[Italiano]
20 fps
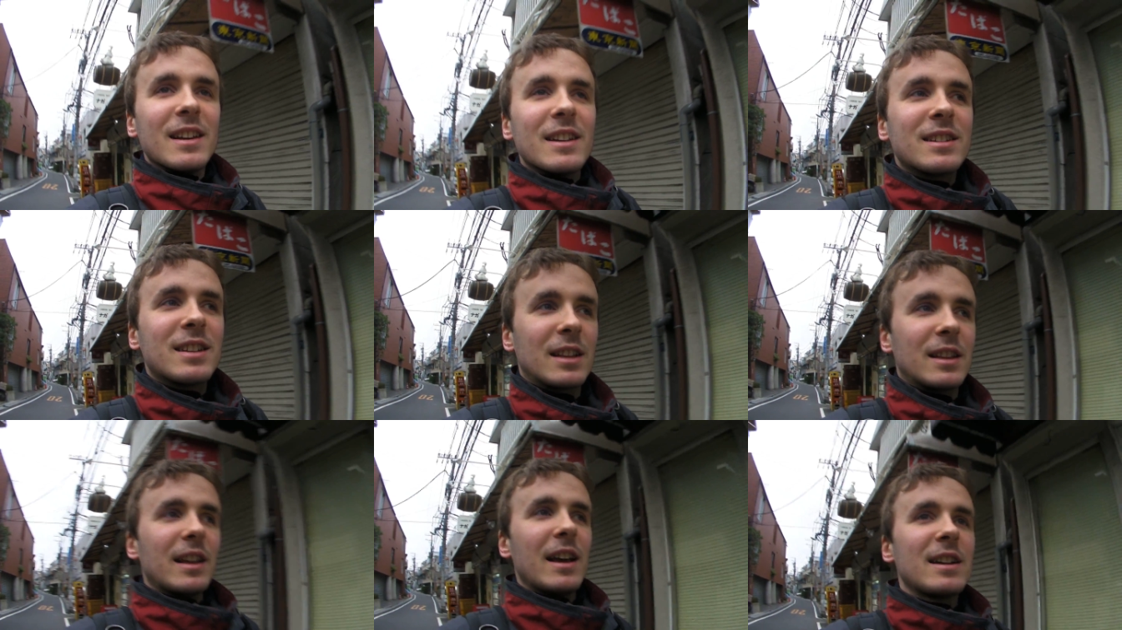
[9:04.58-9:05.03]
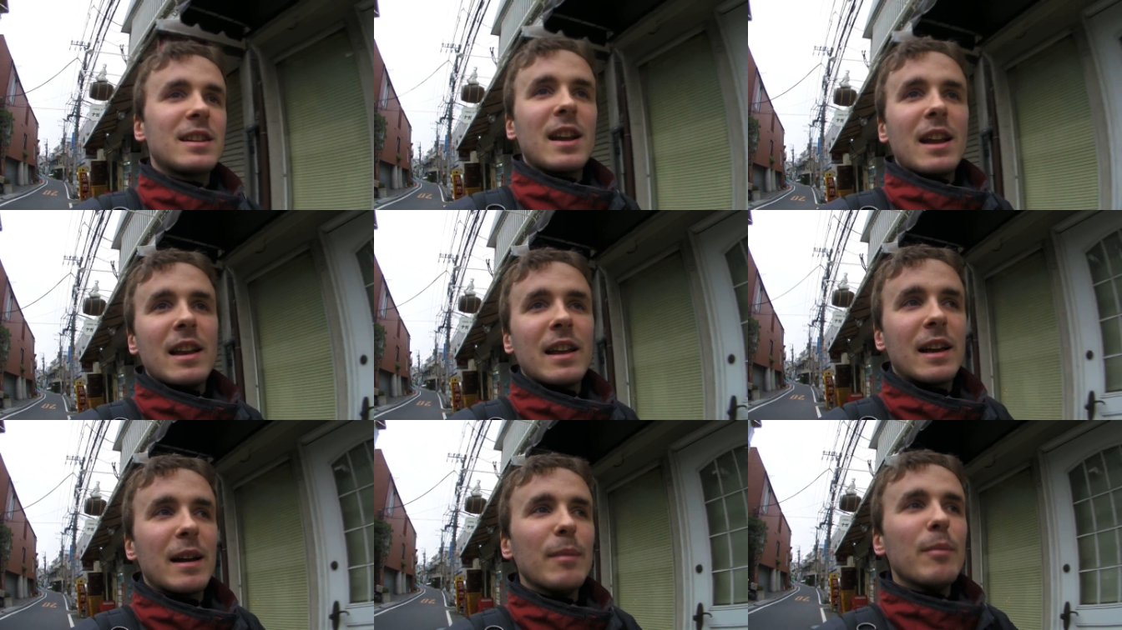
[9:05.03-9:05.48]
se te sei
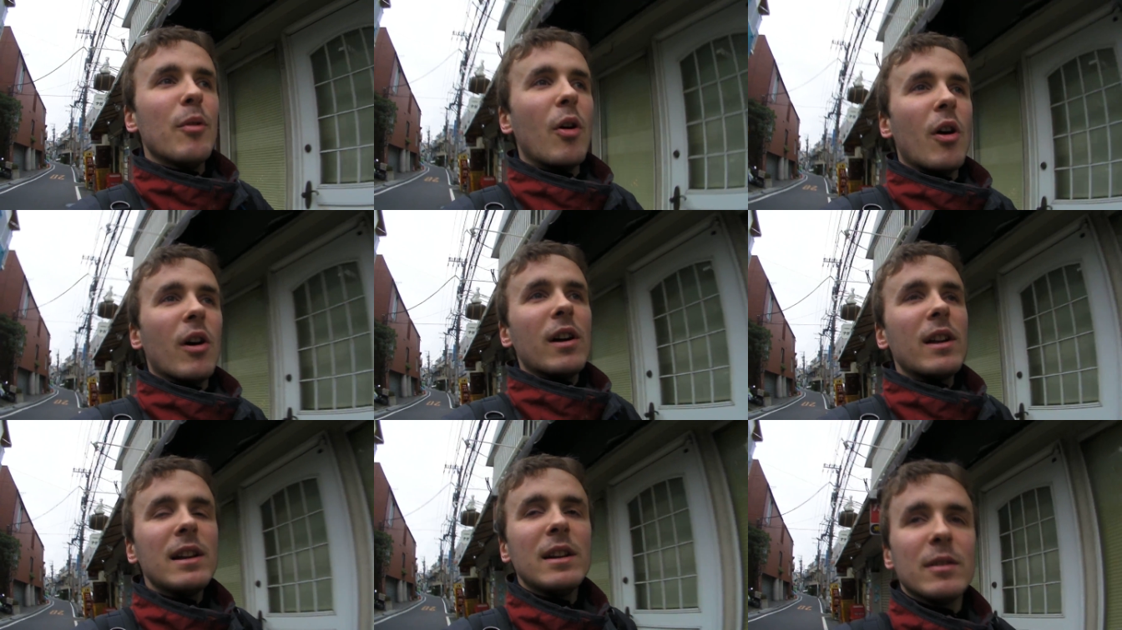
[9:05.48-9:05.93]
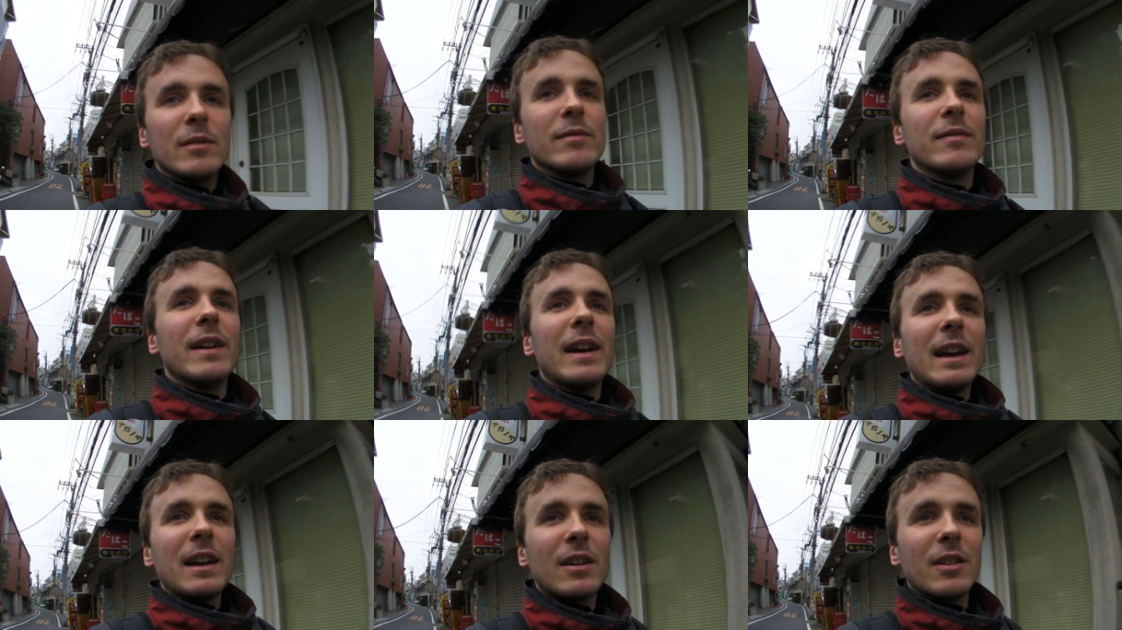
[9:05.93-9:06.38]
lì che muori non
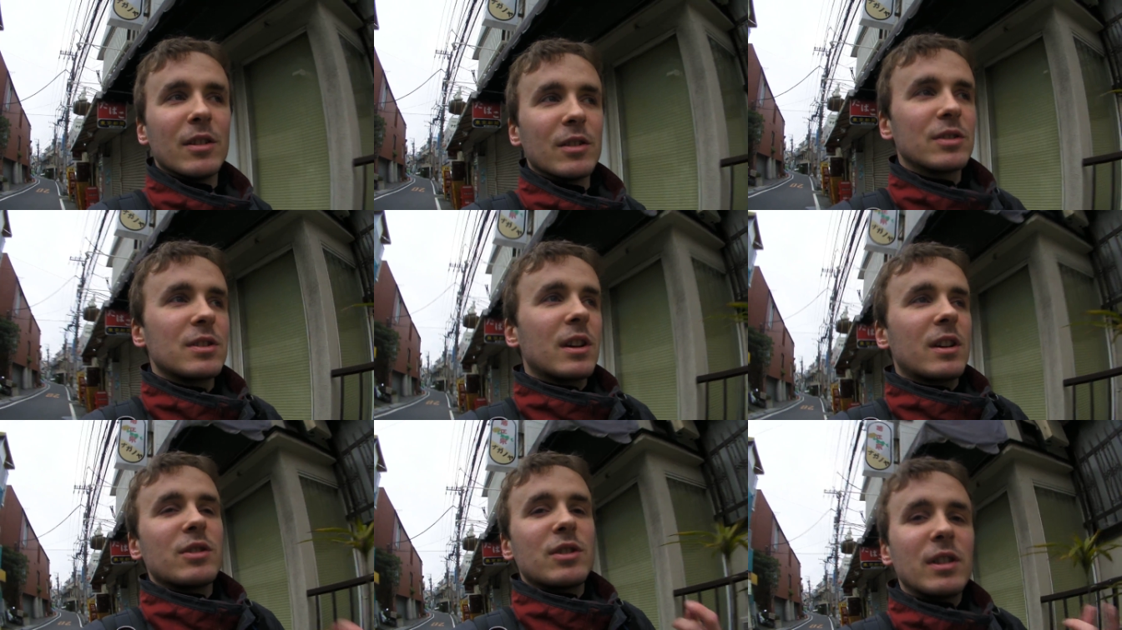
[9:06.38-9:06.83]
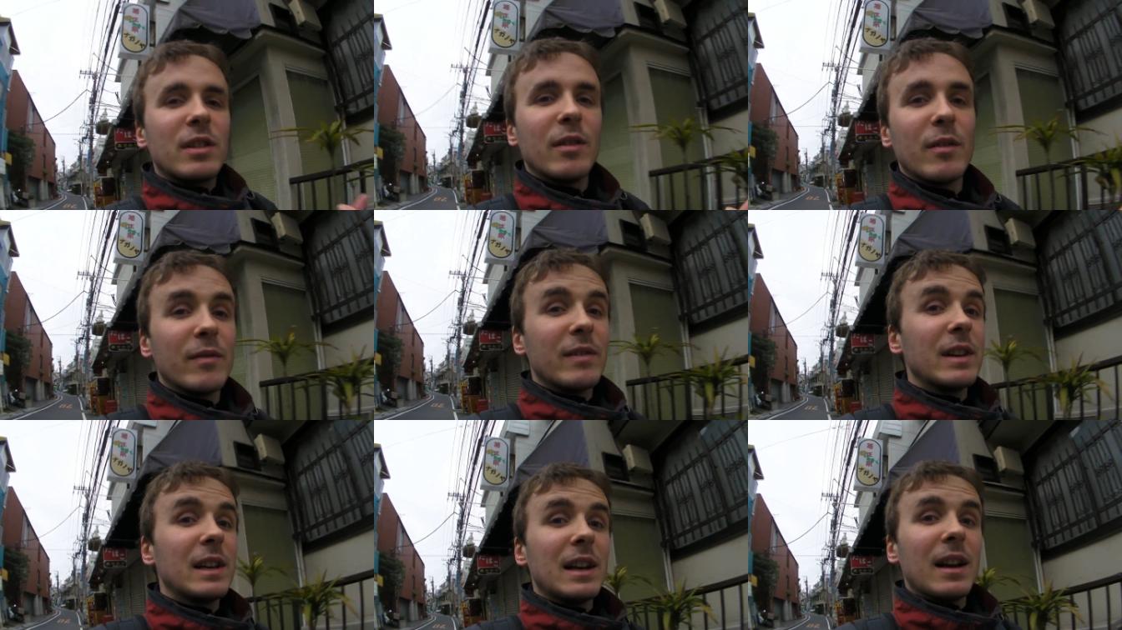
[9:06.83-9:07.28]
vengono, cioè cosa
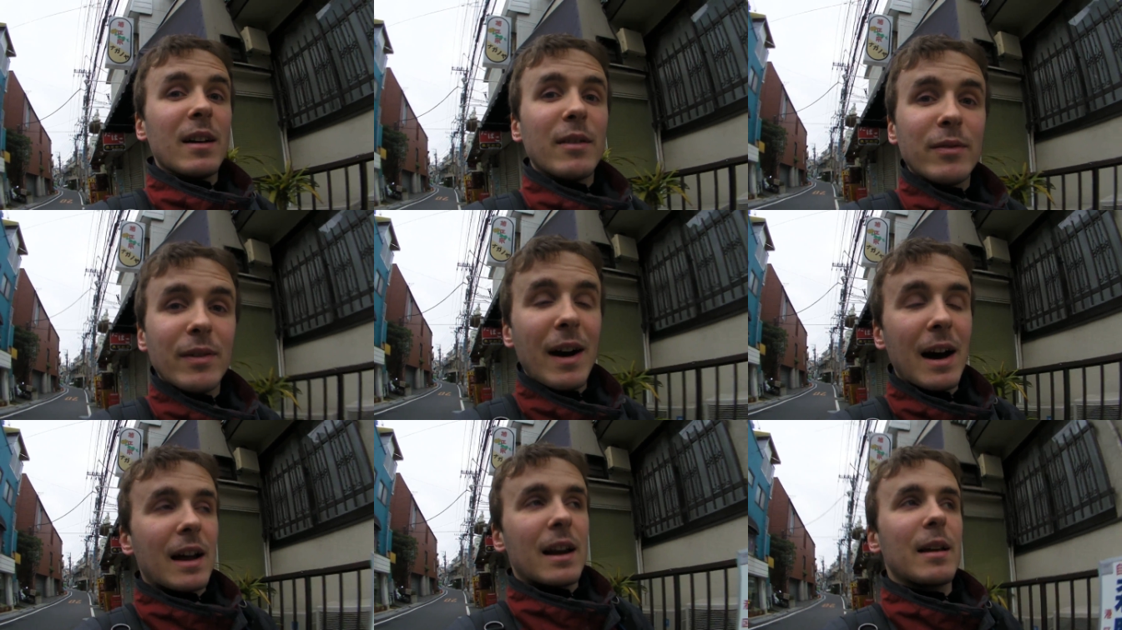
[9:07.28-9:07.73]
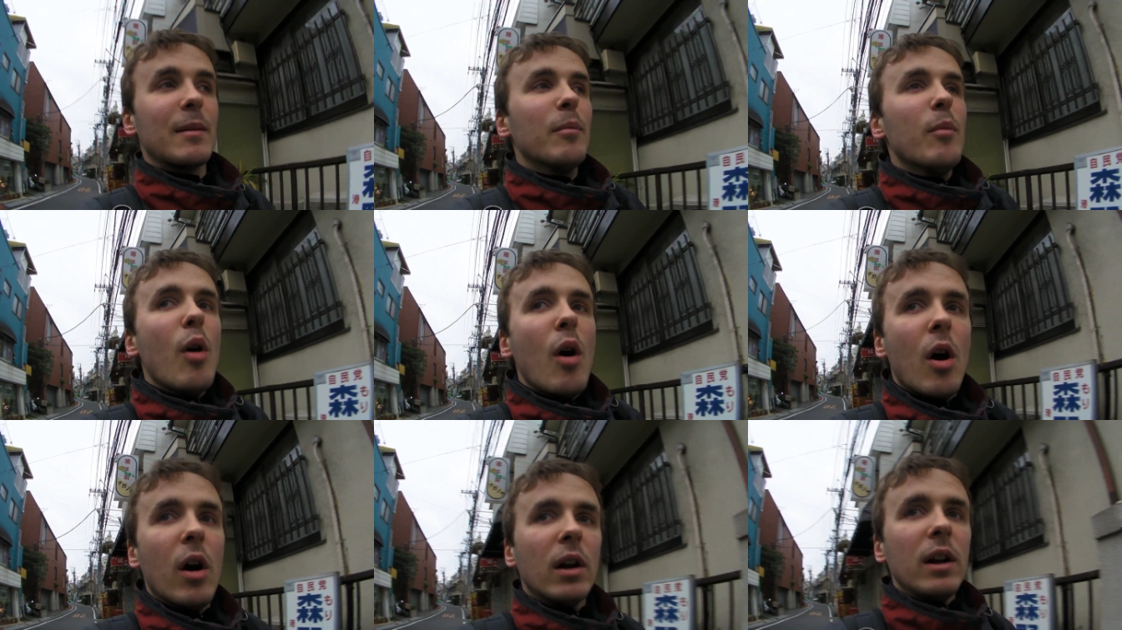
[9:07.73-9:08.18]
devono venire a fare?
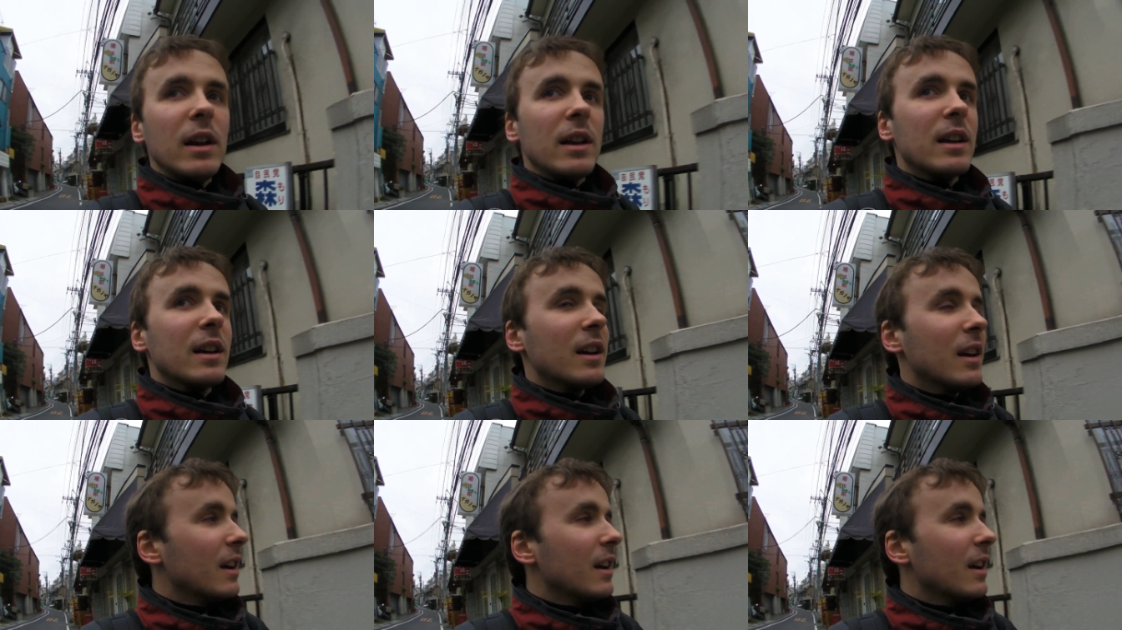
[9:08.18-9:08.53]
Muori!